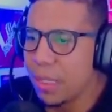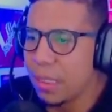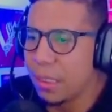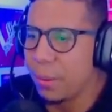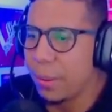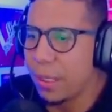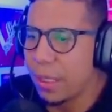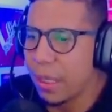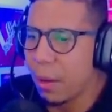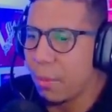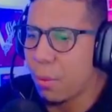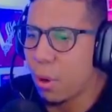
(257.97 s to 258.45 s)

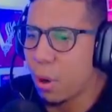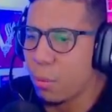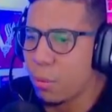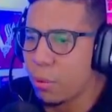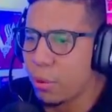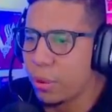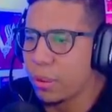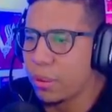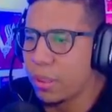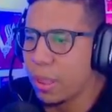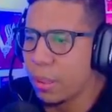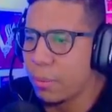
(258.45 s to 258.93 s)
também quebrou
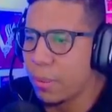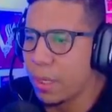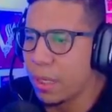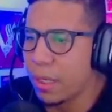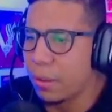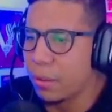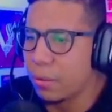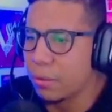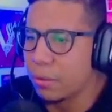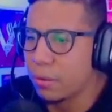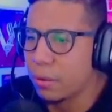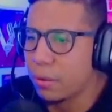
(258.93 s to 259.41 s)
muito, hein,
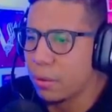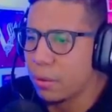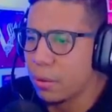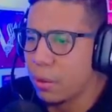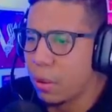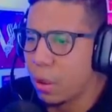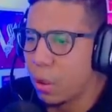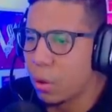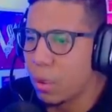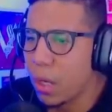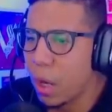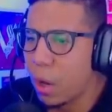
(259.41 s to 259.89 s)
mano?
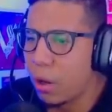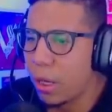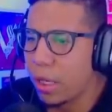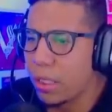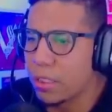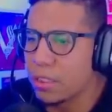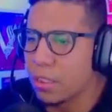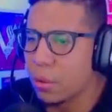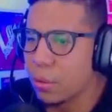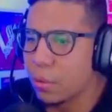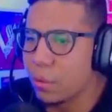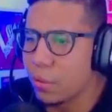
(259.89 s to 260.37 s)
Ó o
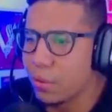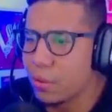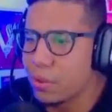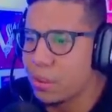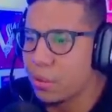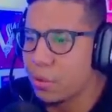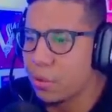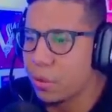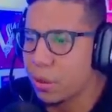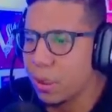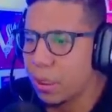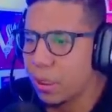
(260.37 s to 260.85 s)
Laurenzão com
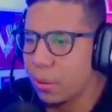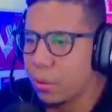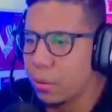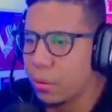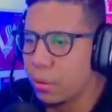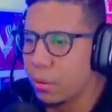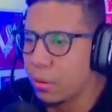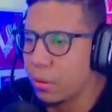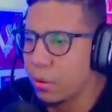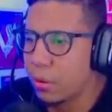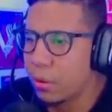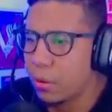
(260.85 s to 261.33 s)
5 kills.
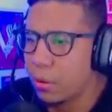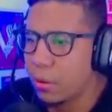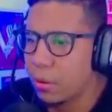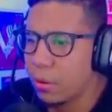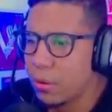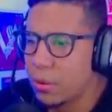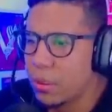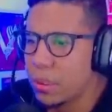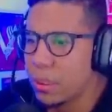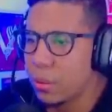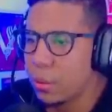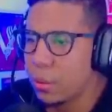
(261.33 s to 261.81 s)

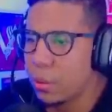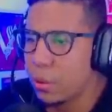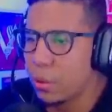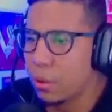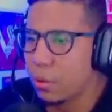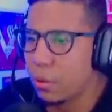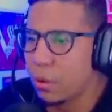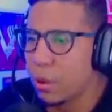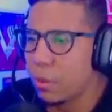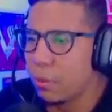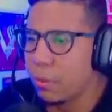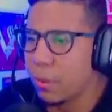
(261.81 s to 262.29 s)
Segura o
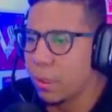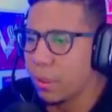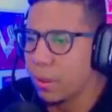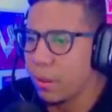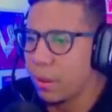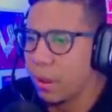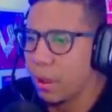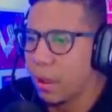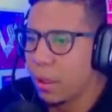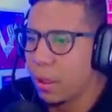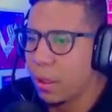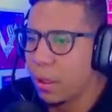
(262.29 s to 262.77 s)
homem.
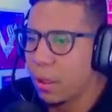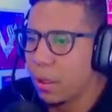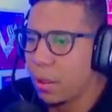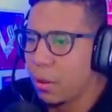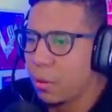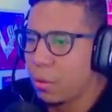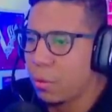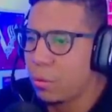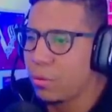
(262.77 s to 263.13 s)
O